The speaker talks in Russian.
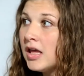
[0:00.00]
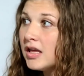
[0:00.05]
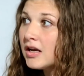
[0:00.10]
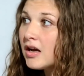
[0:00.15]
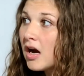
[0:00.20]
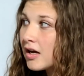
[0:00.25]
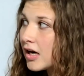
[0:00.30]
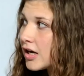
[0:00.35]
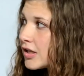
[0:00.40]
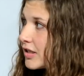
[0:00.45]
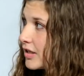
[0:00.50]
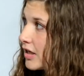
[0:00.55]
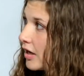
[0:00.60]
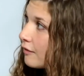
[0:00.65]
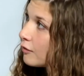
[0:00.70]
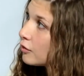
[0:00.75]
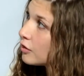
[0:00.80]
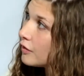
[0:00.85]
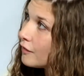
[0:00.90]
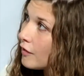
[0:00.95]
И как раз
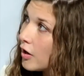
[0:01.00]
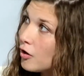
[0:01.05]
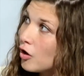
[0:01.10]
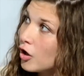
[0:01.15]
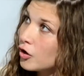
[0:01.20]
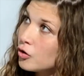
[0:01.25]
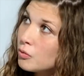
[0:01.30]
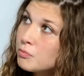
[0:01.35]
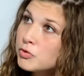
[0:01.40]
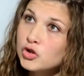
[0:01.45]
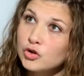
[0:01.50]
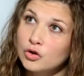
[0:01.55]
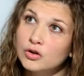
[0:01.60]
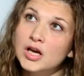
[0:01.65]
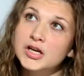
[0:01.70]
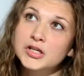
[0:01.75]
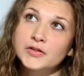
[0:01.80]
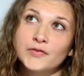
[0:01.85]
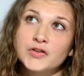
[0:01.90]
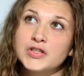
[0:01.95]
я вот говорю о том, что
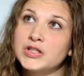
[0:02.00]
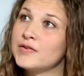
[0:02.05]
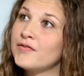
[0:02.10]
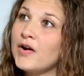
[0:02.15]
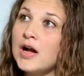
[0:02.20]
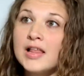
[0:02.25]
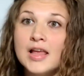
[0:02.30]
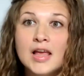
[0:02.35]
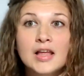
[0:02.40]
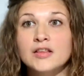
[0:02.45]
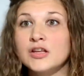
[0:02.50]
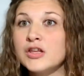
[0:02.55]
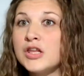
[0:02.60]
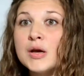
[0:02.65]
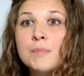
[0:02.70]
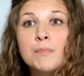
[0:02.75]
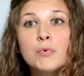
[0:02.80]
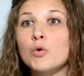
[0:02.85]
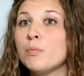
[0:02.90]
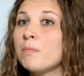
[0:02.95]
наш фестиваль — это
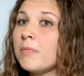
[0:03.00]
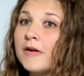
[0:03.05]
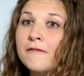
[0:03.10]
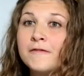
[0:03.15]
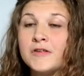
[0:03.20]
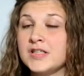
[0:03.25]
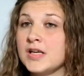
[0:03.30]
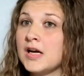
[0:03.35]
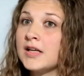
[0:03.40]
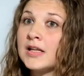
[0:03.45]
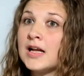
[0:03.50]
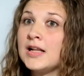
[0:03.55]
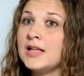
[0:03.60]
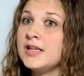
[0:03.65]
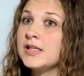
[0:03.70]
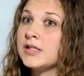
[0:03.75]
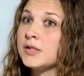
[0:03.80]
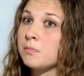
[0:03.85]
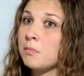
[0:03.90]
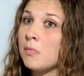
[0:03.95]
не про
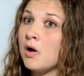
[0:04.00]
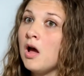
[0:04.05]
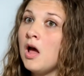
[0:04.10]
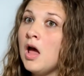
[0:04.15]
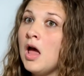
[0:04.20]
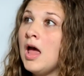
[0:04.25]
профессионализм.